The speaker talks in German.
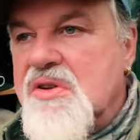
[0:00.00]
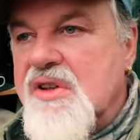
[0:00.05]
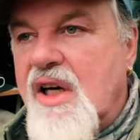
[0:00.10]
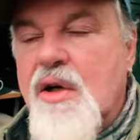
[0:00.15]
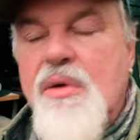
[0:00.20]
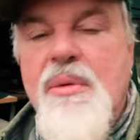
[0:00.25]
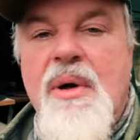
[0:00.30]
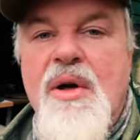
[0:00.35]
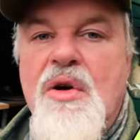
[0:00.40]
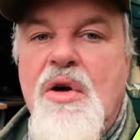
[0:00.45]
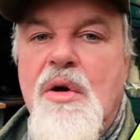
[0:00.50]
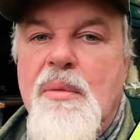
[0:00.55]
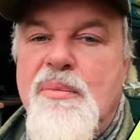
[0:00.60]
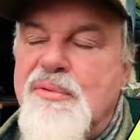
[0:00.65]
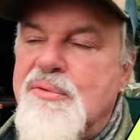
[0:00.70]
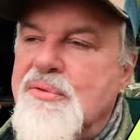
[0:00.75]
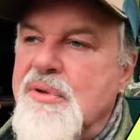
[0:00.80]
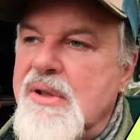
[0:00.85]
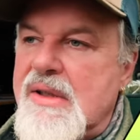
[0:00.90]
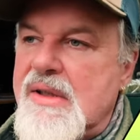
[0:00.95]
Dach über den
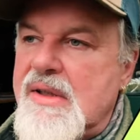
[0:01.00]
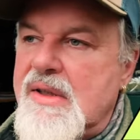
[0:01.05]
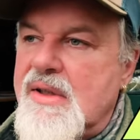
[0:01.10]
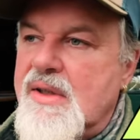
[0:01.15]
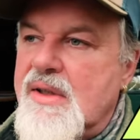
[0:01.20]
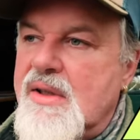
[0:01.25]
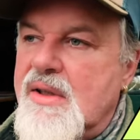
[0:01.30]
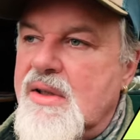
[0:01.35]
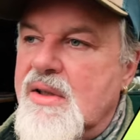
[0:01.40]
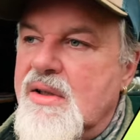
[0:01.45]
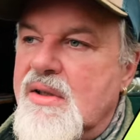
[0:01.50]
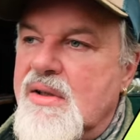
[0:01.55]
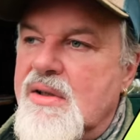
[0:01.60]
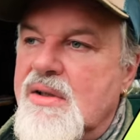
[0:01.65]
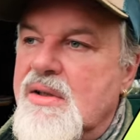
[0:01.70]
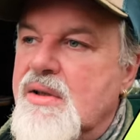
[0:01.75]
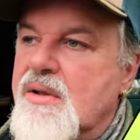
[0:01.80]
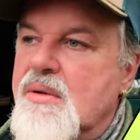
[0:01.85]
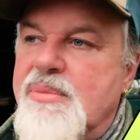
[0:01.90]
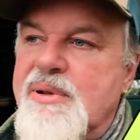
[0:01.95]
Kopf,
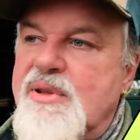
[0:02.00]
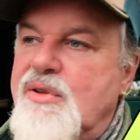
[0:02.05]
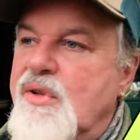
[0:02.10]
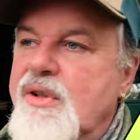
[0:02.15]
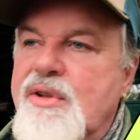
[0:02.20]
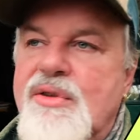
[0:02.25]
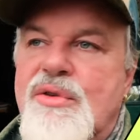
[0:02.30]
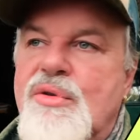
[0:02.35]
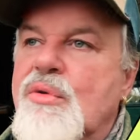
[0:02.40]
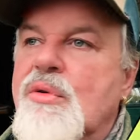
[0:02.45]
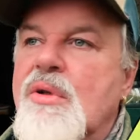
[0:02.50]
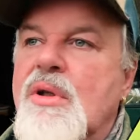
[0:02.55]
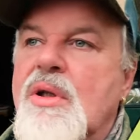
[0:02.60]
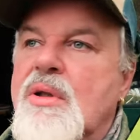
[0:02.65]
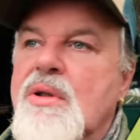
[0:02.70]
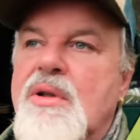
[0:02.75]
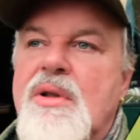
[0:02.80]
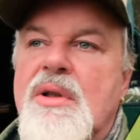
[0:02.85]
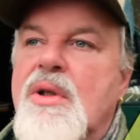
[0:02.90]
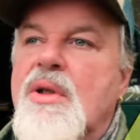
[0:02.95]
äh, bis hin
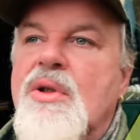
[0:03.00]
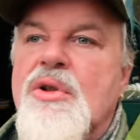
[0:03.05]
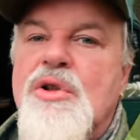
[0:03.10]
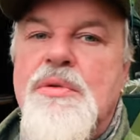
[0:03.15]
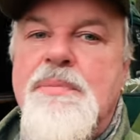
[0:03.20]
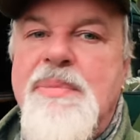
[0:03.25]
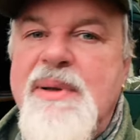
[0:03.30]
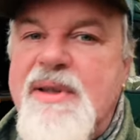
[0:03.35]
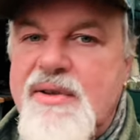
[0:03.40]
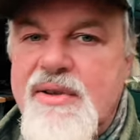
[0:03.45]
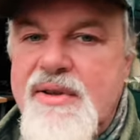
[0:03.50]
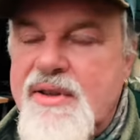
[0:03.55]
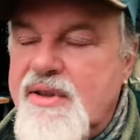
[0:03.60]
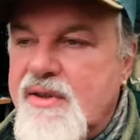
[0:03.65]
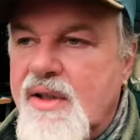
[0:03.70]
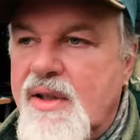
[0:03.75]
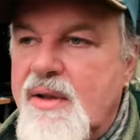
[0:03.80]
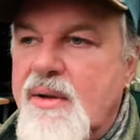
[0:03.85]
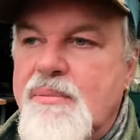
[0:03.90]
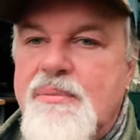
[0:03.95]
zur Spitze
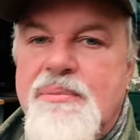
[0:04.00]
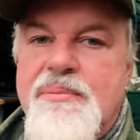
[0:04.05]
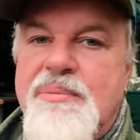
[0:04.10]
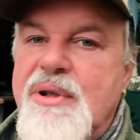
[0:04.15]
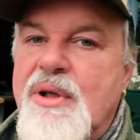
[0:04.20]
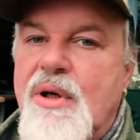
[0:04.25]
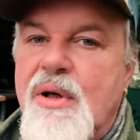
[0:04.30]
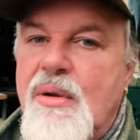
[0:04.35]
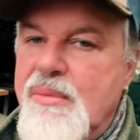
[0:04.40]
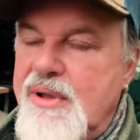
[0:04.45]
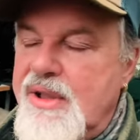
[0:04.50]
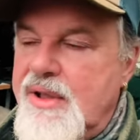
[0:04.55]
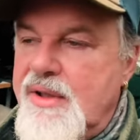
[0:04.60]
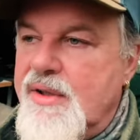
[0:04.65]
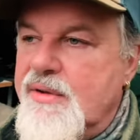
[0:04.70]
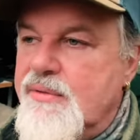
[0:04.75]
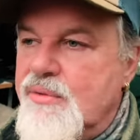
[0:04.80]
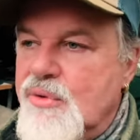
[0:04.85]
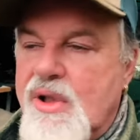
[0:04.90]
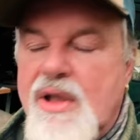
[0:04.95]
dieser
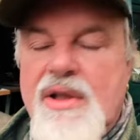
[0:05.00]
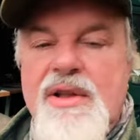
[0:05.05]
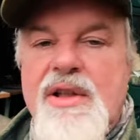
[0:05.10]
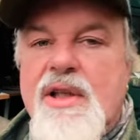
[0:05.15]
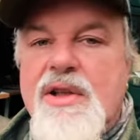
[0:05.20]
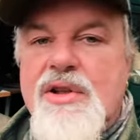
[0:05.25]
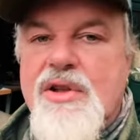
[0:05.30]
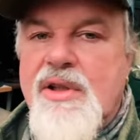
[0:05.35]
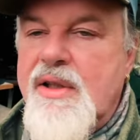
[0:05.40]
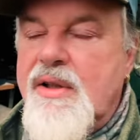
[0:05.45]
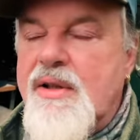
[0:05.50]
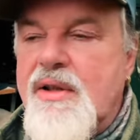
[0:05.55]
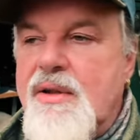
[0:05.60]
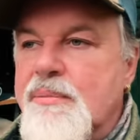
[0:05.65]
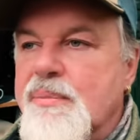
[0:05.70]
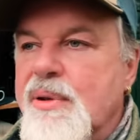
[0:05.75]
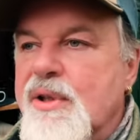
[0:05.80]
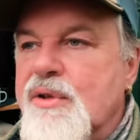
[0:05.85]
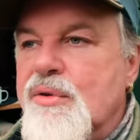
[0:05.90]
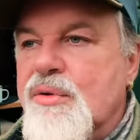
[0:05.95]
Pyramide, wo dann da steht die
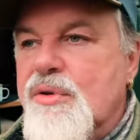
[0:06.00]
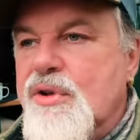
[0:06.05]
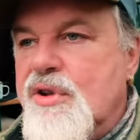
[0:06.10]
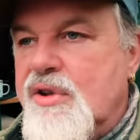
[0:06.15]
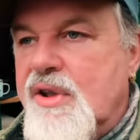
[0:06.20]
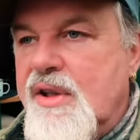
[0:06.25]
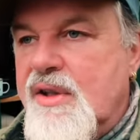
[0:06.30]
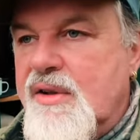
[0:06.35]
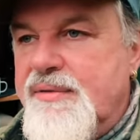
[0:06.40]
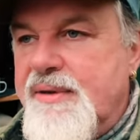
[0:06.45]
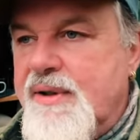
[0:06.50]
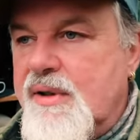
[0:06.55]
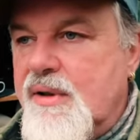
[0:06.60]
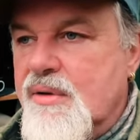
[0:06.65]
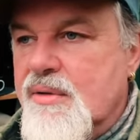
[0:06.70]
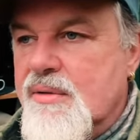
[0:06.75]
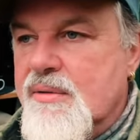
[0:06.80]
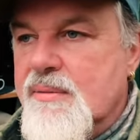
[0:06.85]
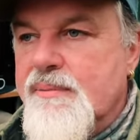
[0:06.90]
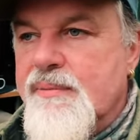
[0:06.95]
persönliche
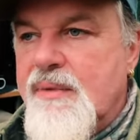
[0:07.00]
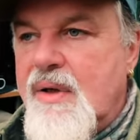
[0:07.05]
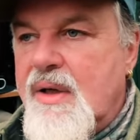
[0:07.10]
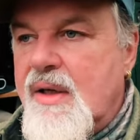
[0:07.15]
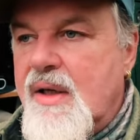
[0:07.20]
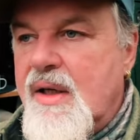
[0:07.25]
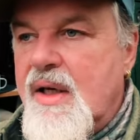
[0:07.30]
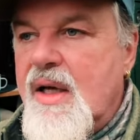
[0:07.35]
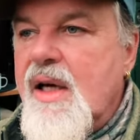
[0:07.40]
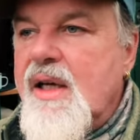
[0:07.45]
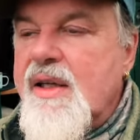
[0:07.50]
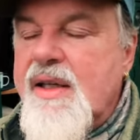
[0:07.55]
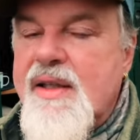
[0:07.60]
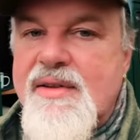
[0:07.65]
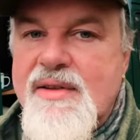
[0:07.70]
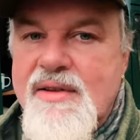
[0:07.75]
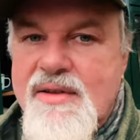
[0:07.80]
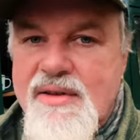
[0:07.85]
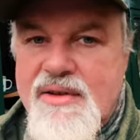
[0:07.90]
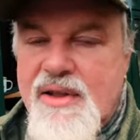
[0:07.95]
Entwicklung.
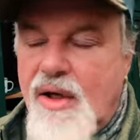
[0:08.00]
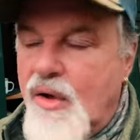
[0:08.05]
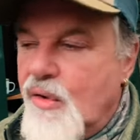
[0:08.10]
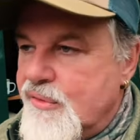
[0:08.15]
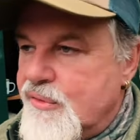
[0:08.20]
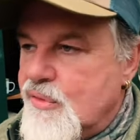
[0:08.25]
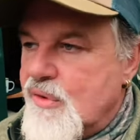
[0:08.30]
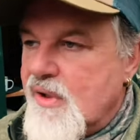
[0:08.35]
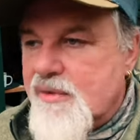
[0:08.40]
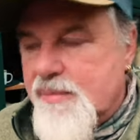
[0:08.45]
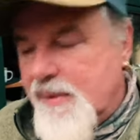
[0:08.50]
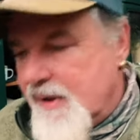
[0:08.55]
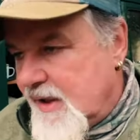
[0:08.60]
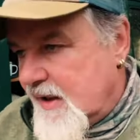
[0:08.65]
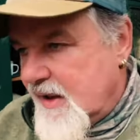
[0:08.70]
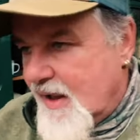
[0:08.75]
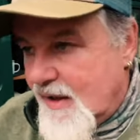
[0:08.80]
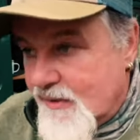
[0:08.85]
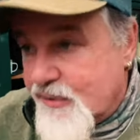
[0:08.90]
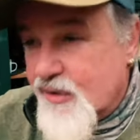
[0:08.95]
Jetzt ist es ja oft so, dass man
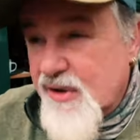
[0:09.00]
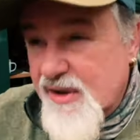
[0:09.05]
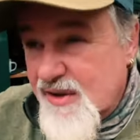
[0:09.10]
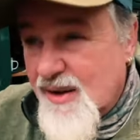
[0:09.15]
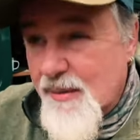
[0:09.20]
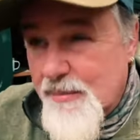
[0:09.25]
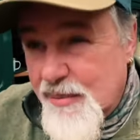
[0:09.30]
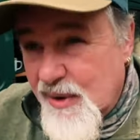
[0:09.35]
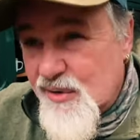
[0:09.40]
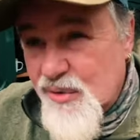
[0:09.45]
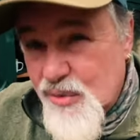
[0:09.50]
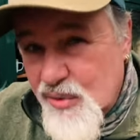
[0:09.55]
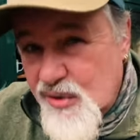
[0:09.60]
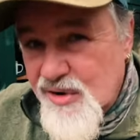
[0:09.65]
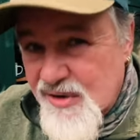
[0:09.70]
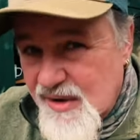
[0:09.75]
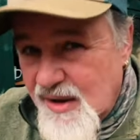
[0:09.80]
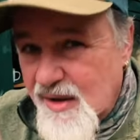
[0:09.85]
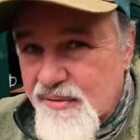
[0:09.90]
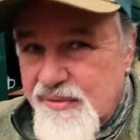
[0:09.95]
dann halt von dieser
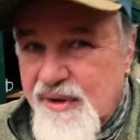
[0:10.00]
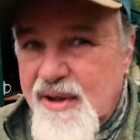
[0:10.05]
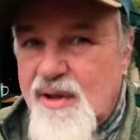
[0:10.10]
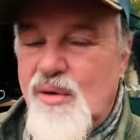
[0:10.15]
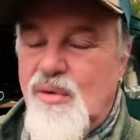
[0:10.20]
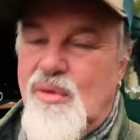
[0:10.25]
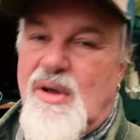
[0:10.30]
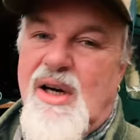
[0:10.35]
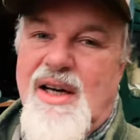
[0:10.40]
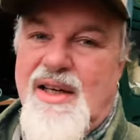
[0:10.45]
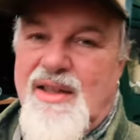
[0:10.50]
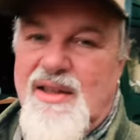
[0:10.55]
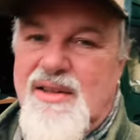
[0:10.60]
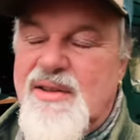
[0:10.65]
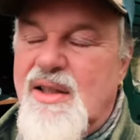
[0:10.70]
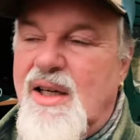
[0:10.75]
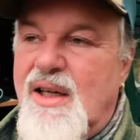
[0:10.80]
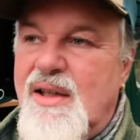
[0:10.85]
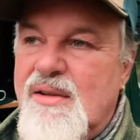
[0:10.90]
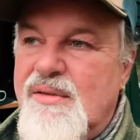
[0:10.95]
persönlichen Entwicklung
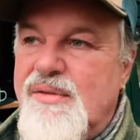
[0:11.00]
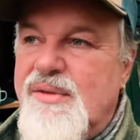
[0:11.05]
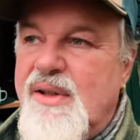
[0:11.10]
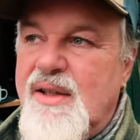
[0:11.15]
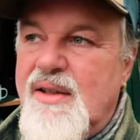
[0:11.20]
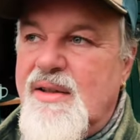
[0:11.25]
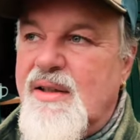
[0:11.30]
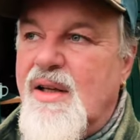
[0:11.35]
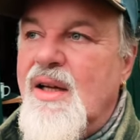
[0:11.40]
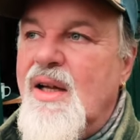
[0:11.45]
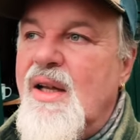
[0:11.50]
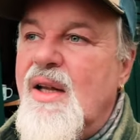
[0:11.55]
eigentlich anfängt,